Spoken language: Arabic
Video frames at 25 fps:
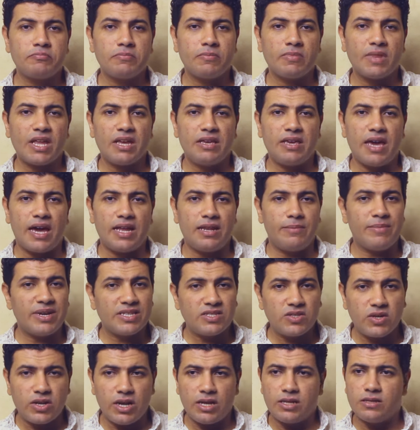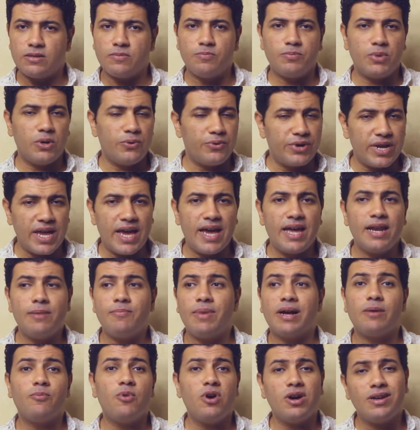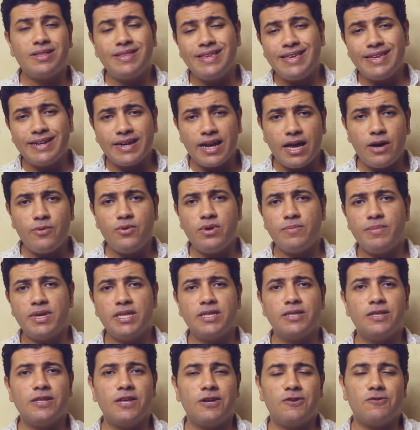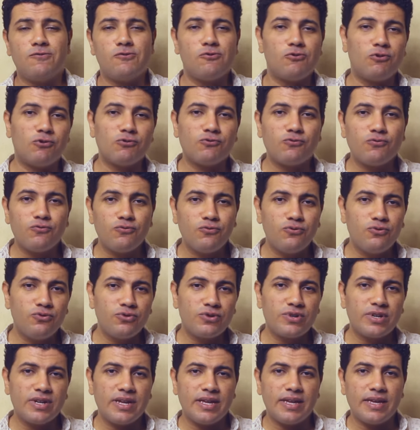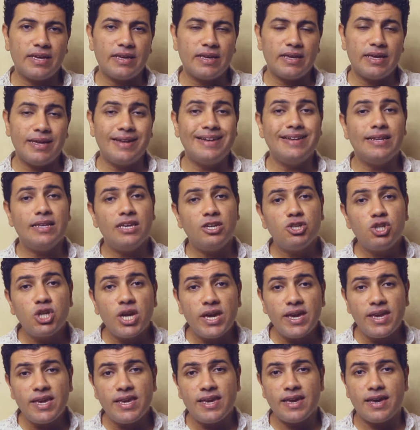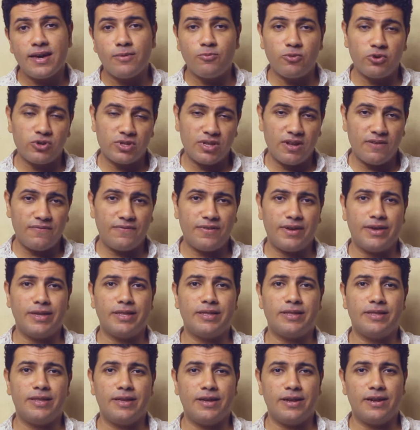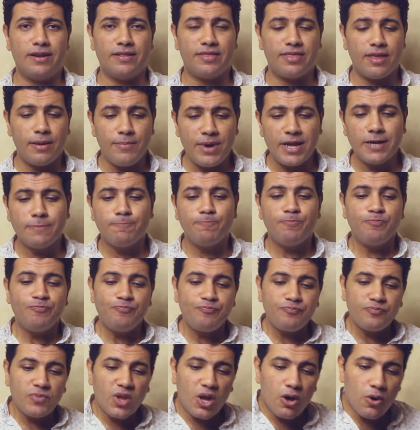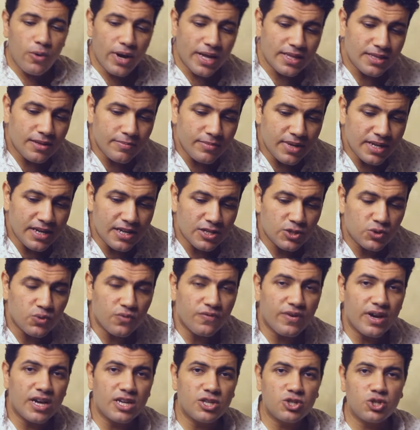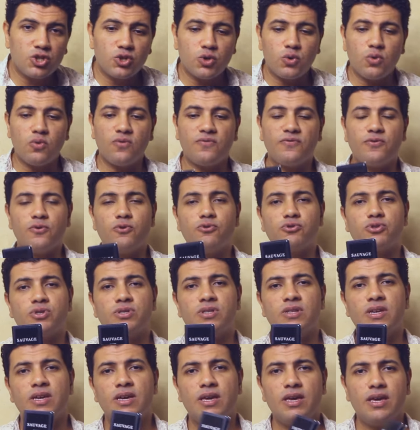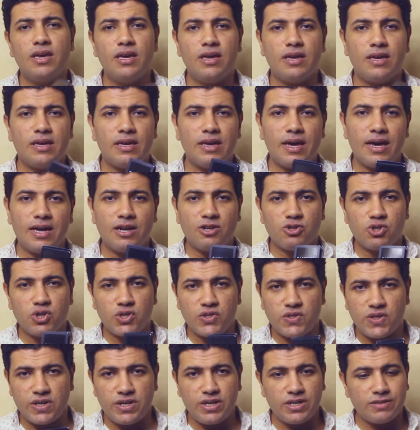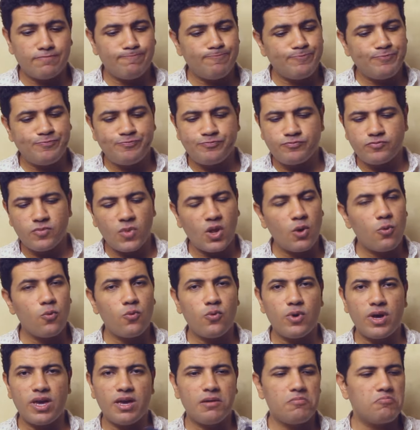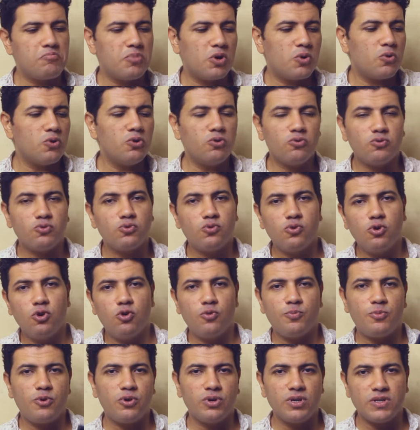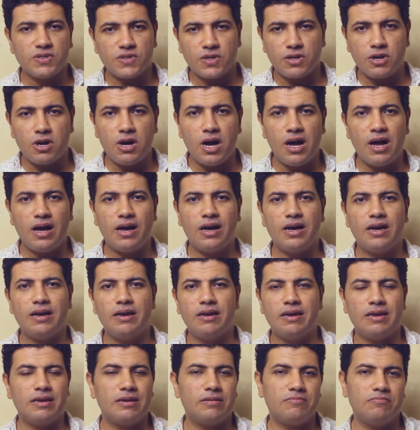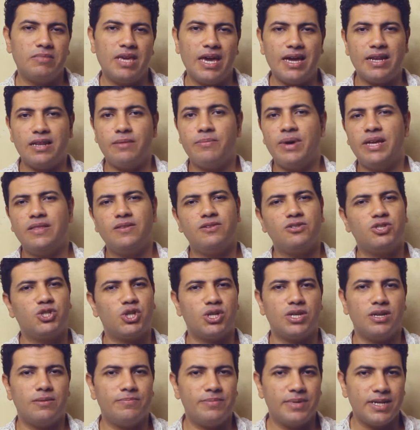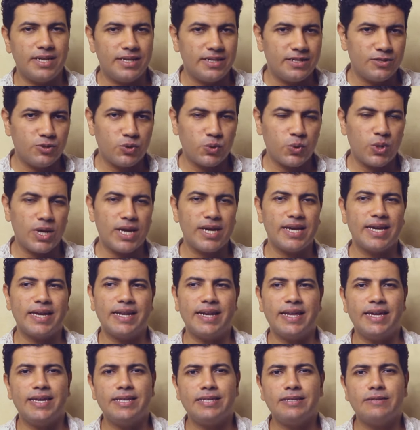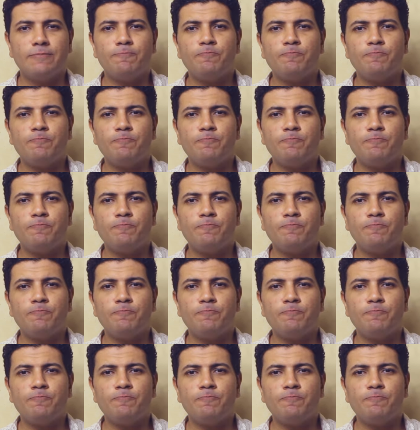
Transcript: يعني ماسكلن بلوريال مجموعه كتير قوي من العطور آه، النيشيه مرتفعه الثمن هو قدم لنا سوفاج او فورت آه، انا شخصيا وبكل وضوح وبكل صراحه آه، يعني ما قدرتش اجيب الزجاجه لان